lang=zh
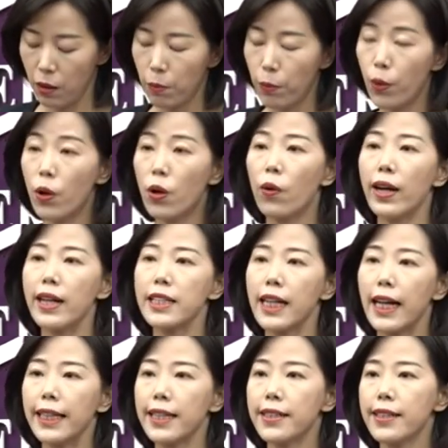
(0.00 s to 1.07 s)
破坏
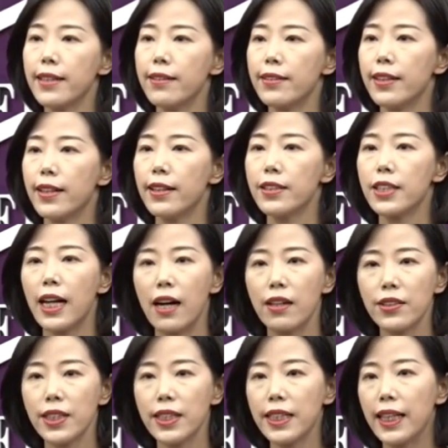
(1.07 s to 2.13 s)
产业链
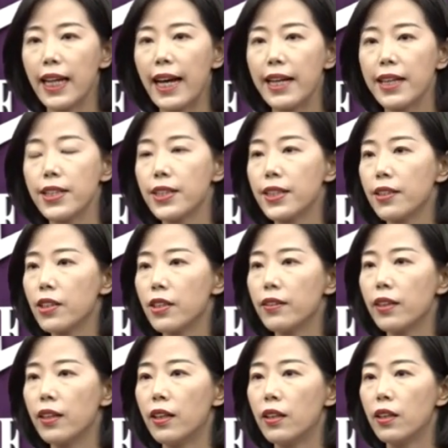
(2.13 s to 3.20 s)
长期以来形成
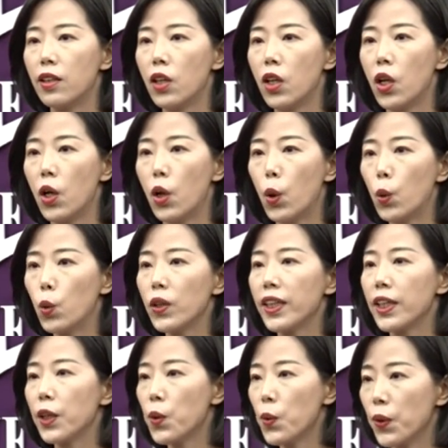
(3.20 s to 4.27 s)
的互
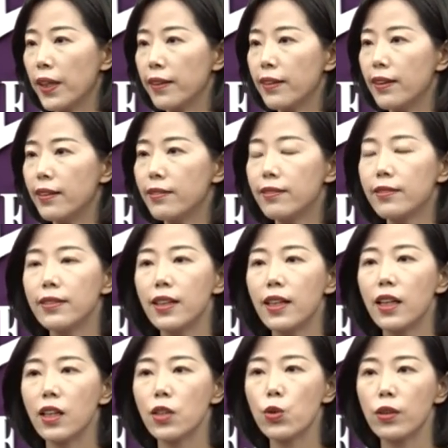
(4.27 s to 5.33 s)
利共赢的
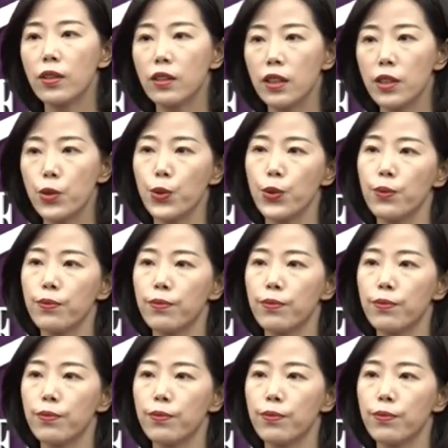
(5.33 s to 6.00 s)
合作格局，